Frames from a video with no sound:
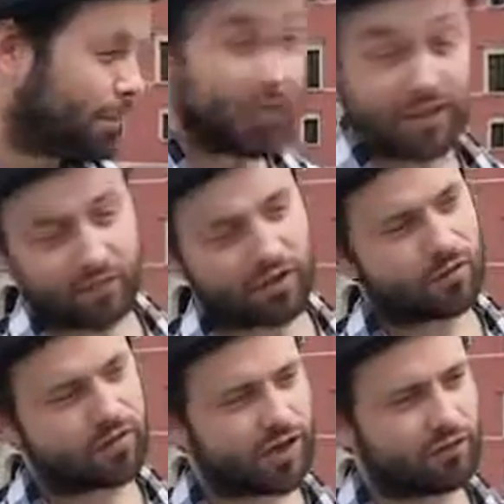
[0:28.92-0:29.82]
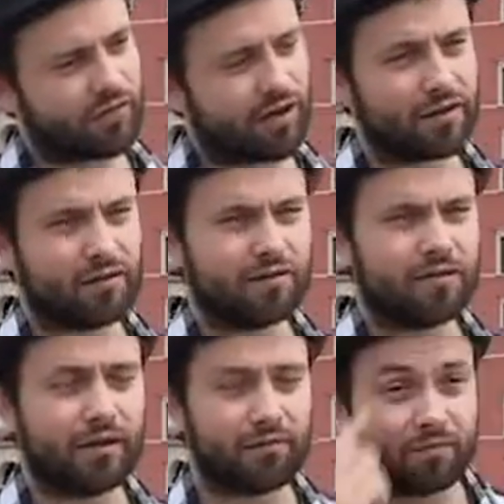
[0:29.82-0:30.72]
między innymi też muzyków, tak? No,
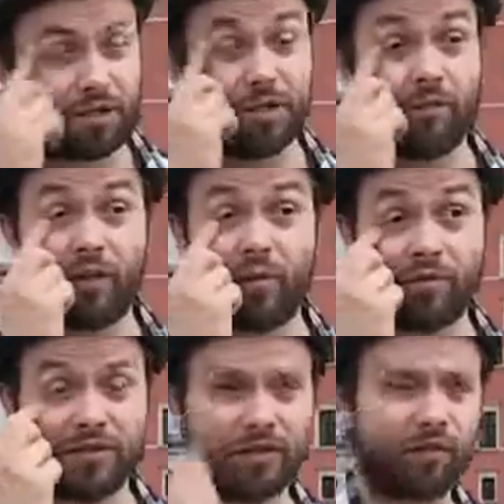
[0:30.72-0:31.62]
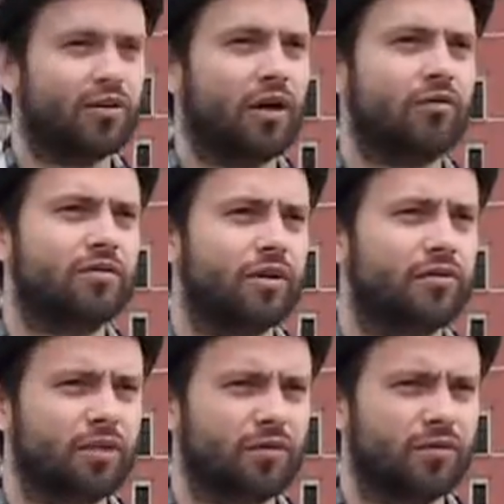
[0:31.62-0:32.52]
ja przez ten program poznałem Zbyszka Hołdyca
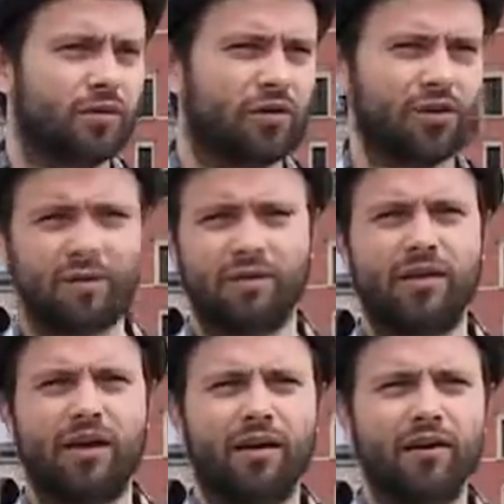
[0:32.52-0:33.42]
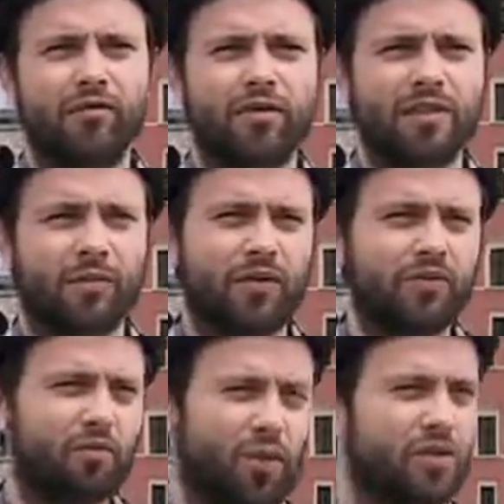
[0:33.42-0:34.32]
chociażby, od którego dostałem gitarę i który mnie
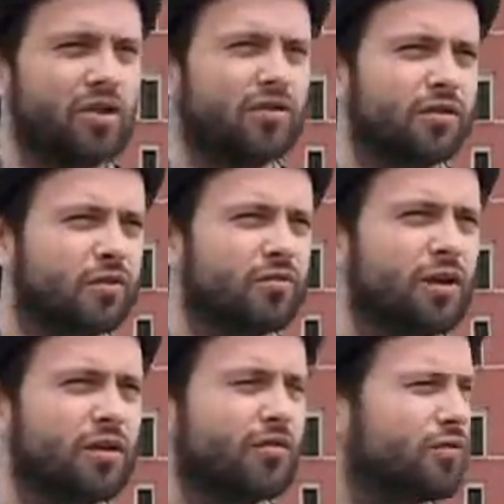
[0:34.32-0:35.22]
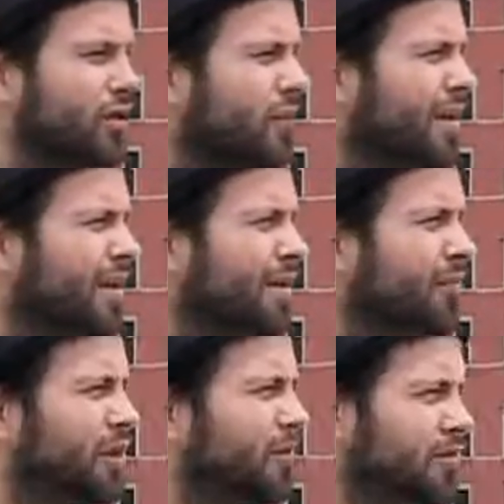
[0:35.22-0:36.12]
zaprowadził pierwszy raz do studia i w którym
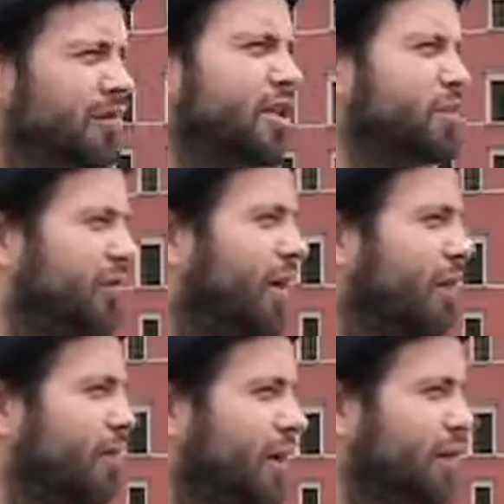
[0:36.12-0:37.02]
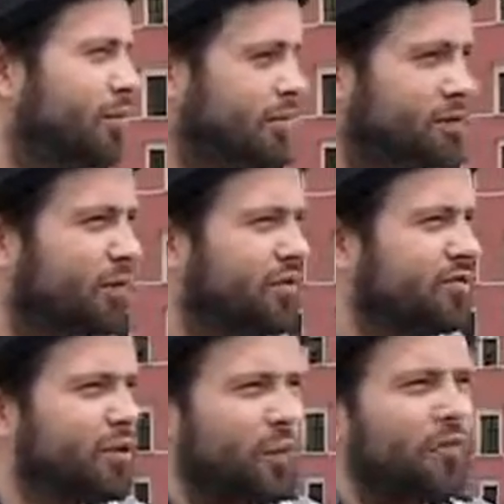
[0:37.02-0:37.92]
po raz pierwszy zaśpiewałem, tak? To był, to był mój
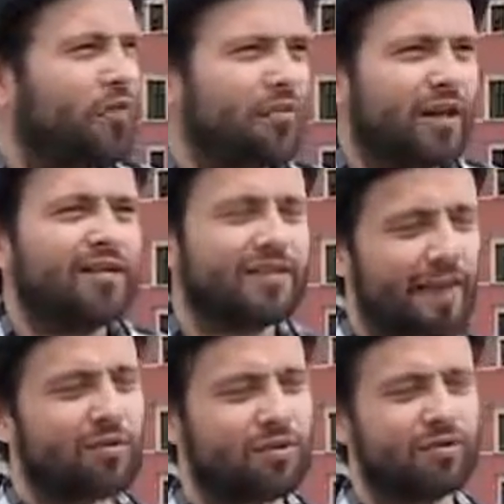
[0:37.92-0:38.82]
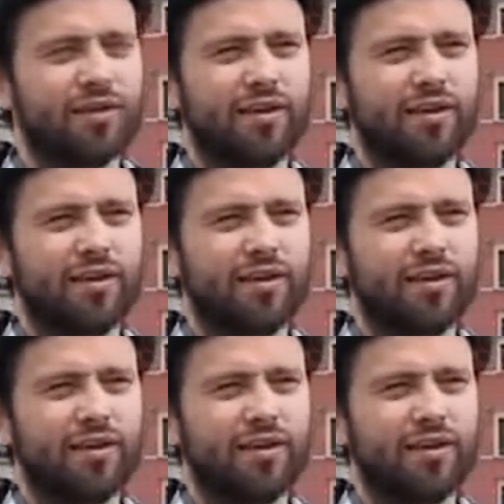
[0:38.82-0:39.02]
zupełnie totalny debiut